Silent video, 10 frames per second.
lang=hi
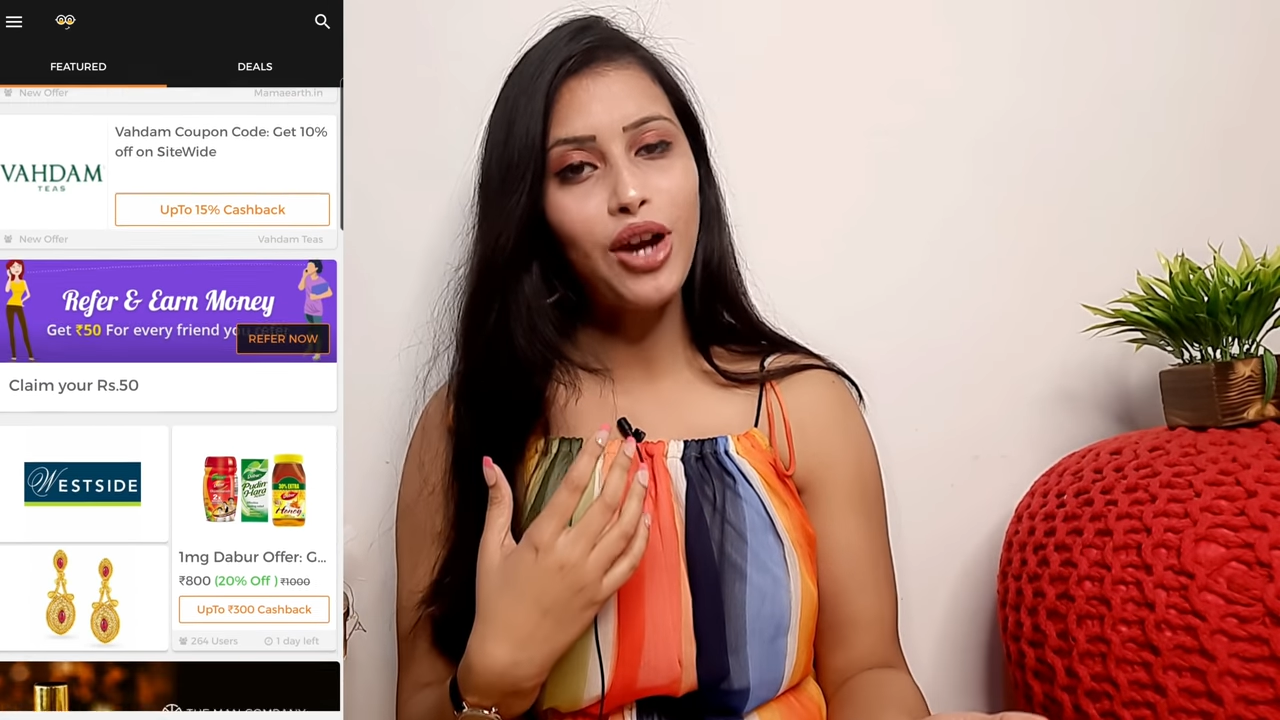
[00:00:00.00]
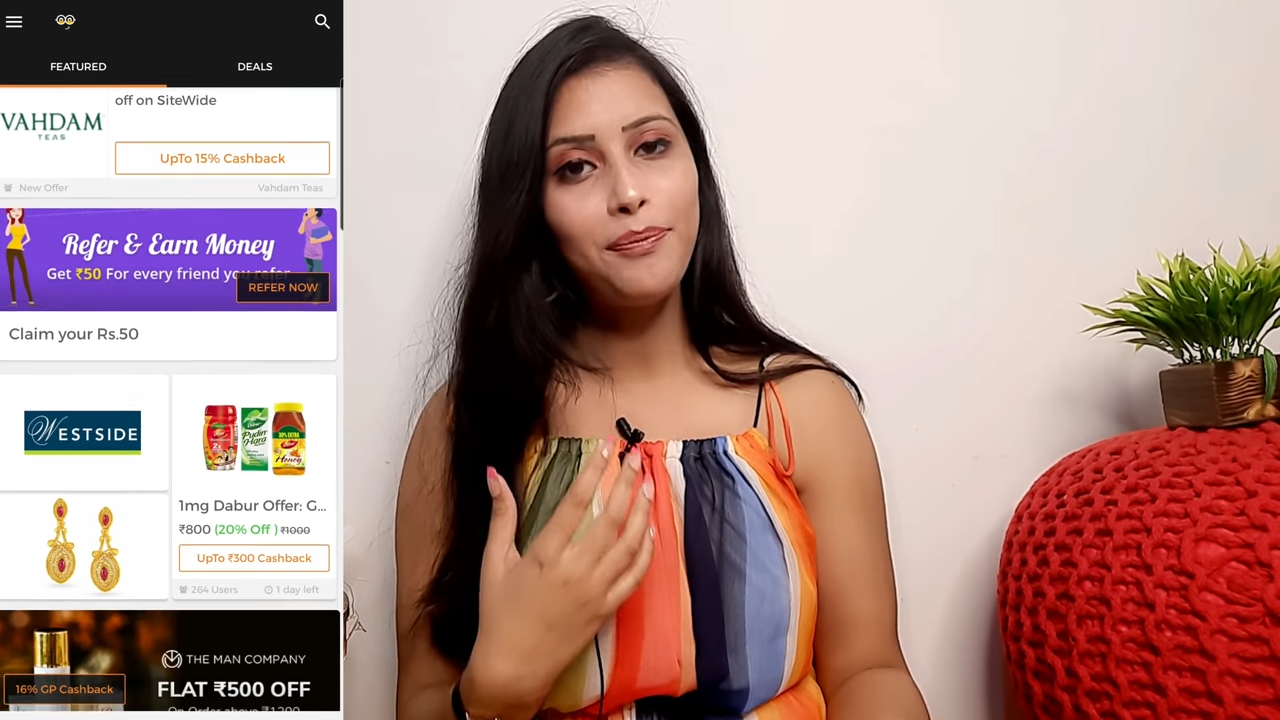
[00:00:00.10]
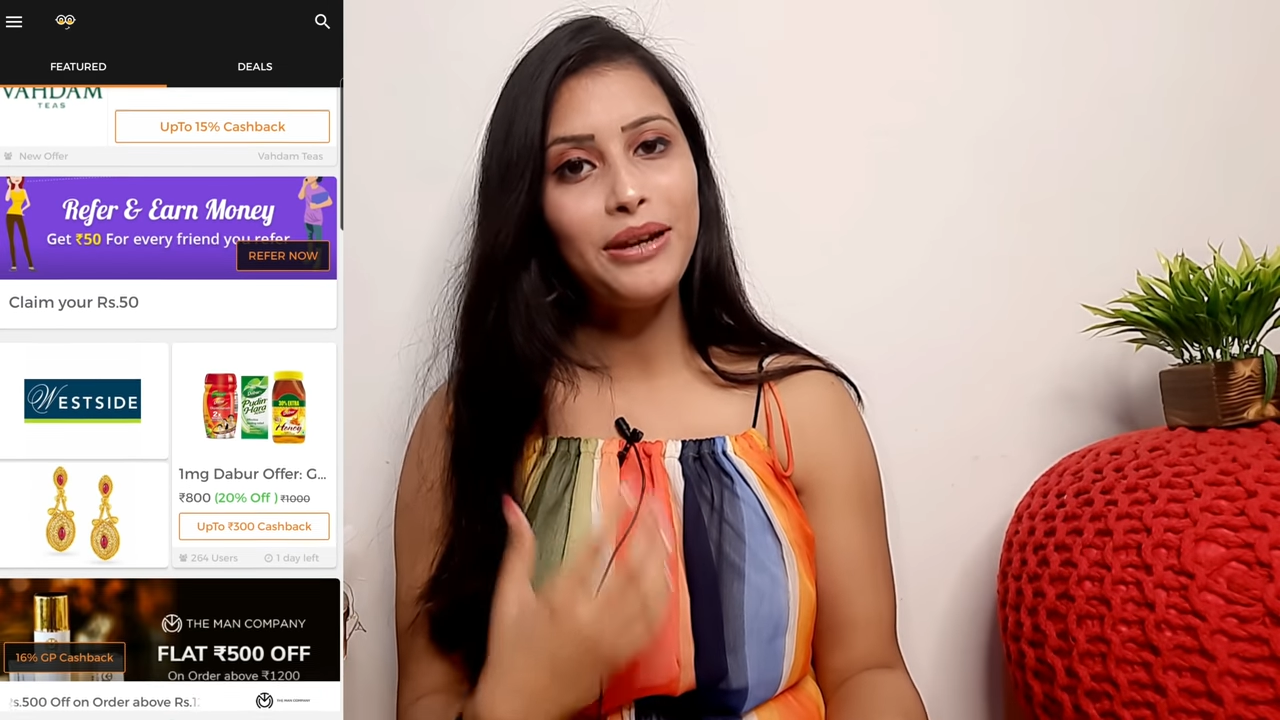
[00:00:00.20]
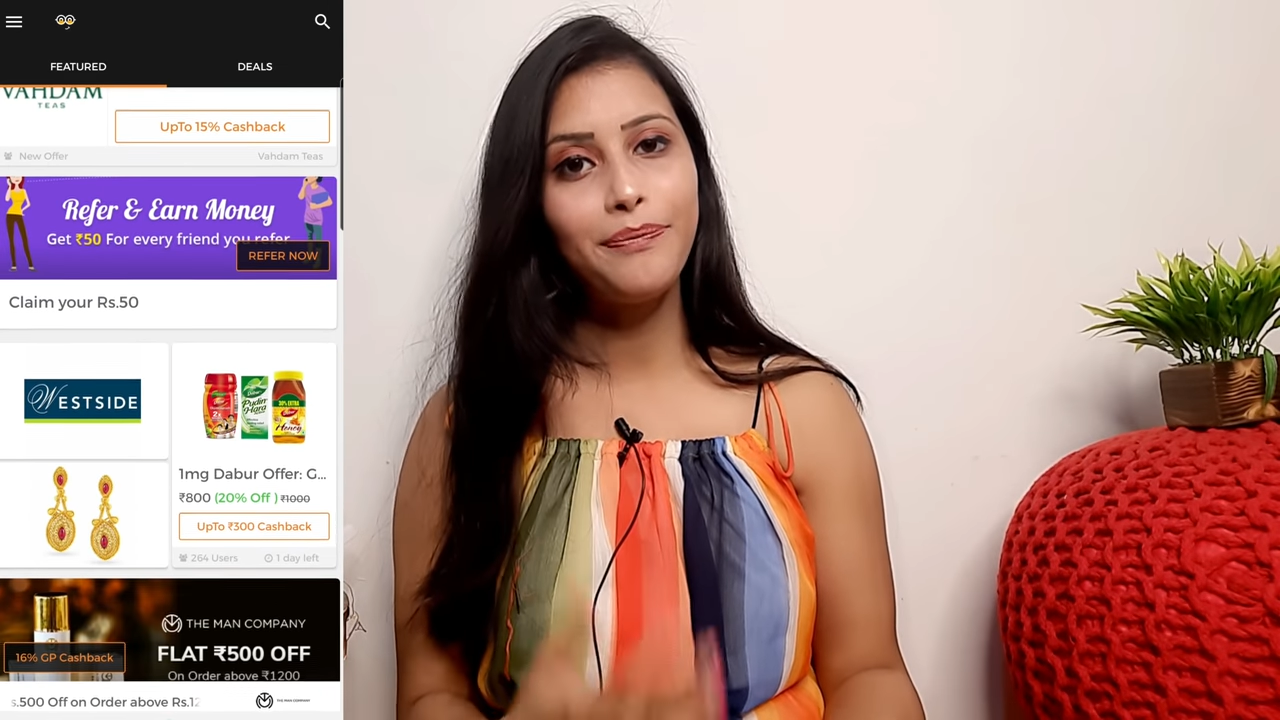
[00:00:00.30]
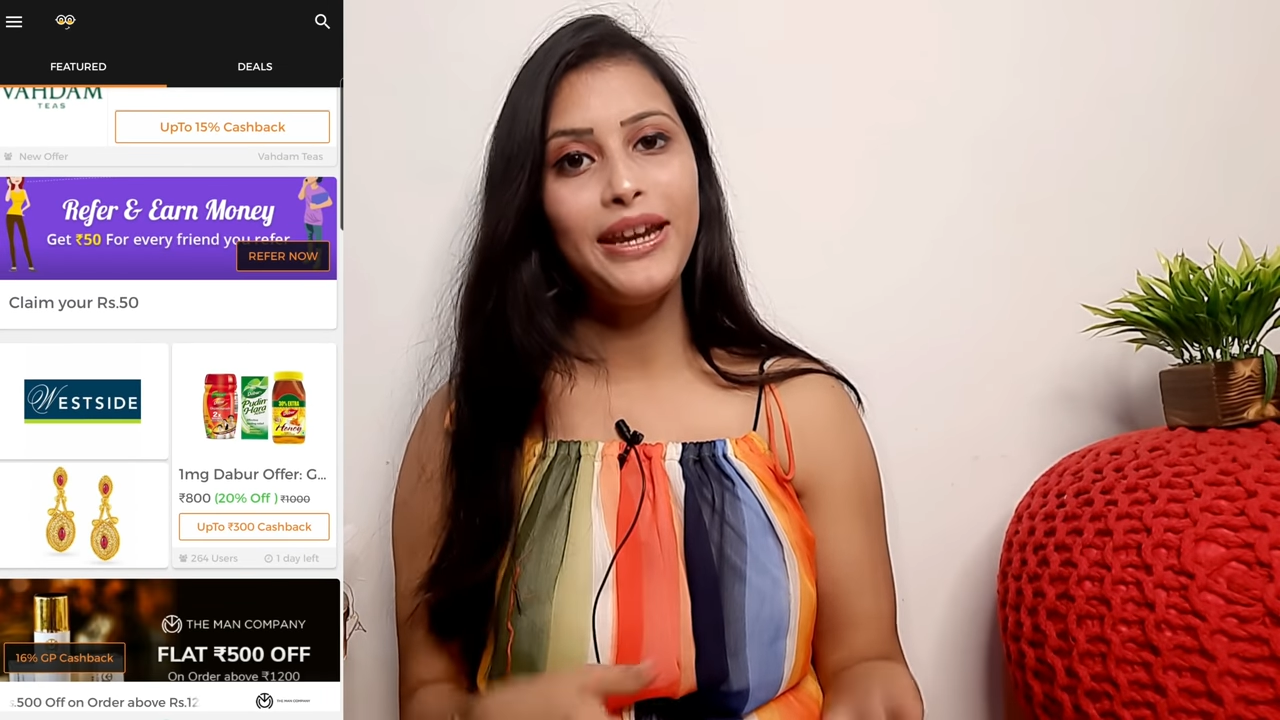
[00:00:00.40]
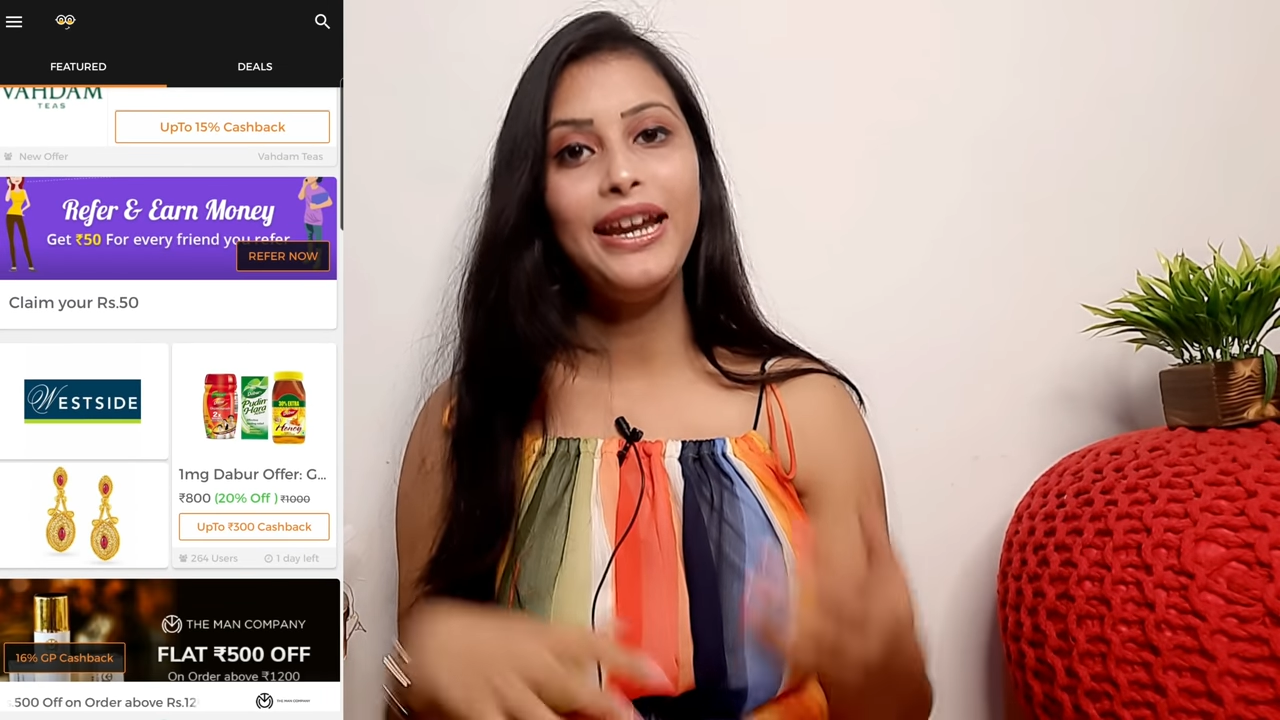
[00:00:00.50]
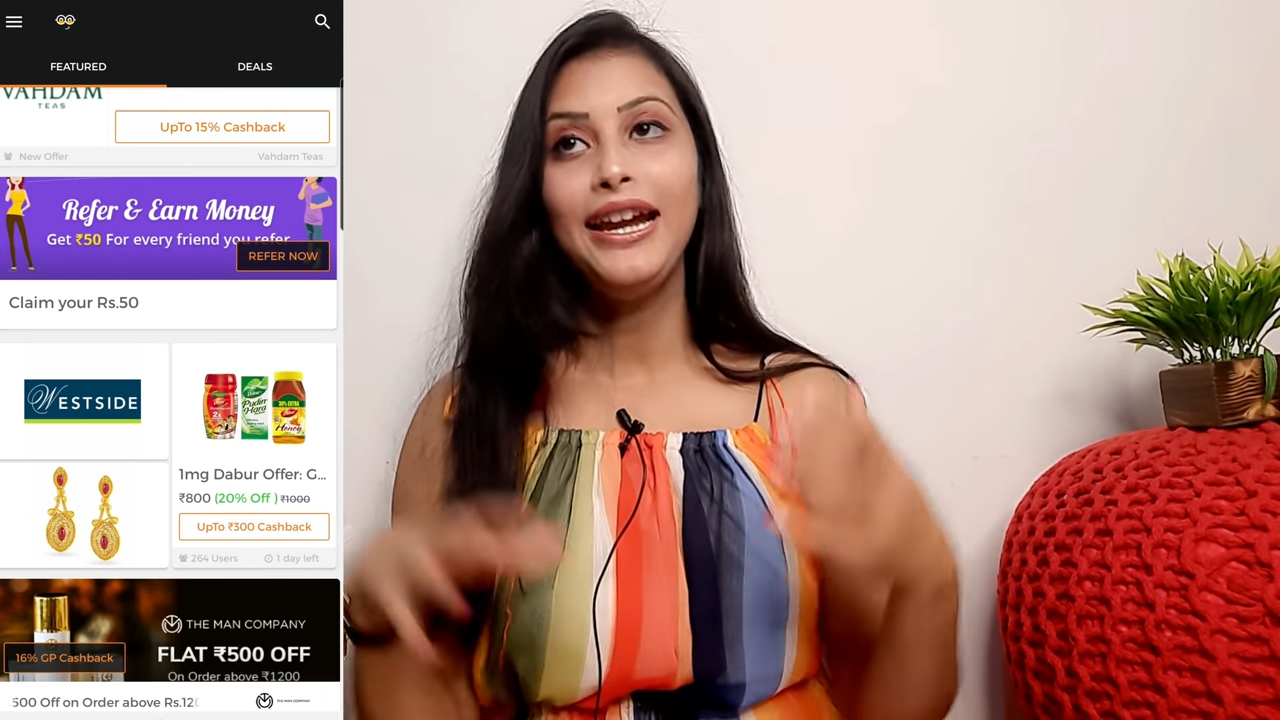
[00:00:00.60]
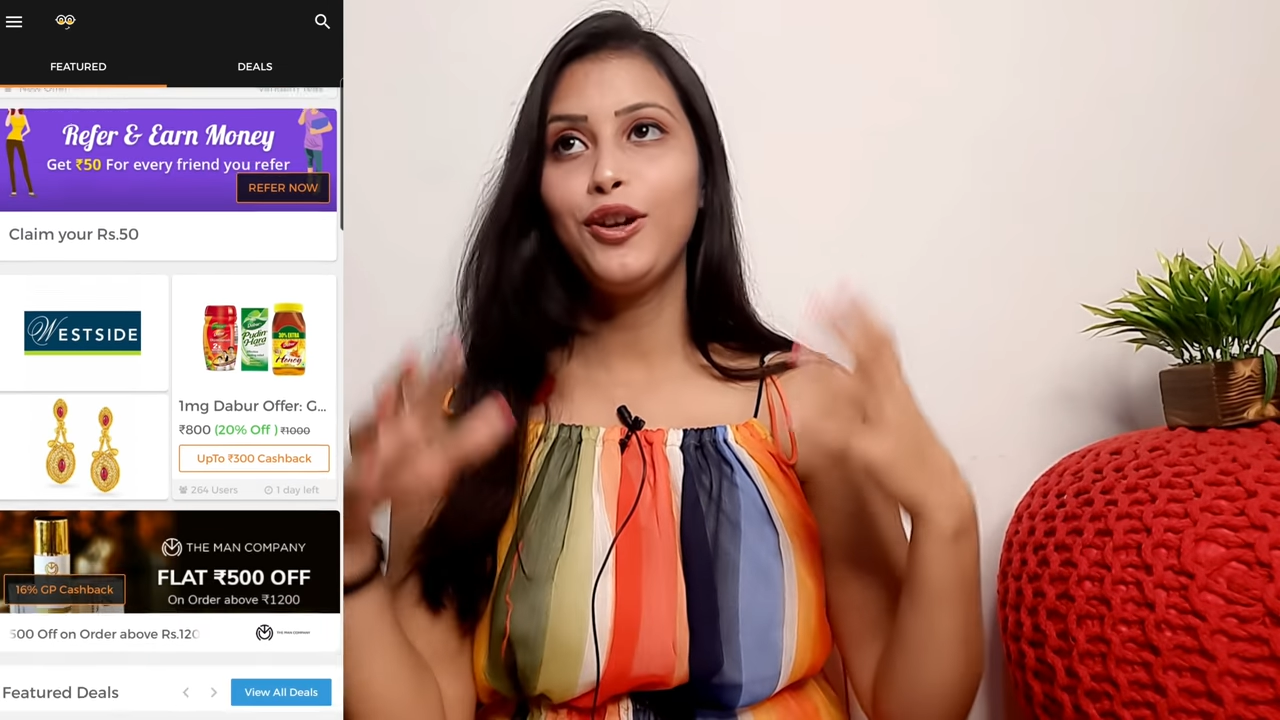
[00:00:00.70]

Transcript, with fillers: शॉपिंग पे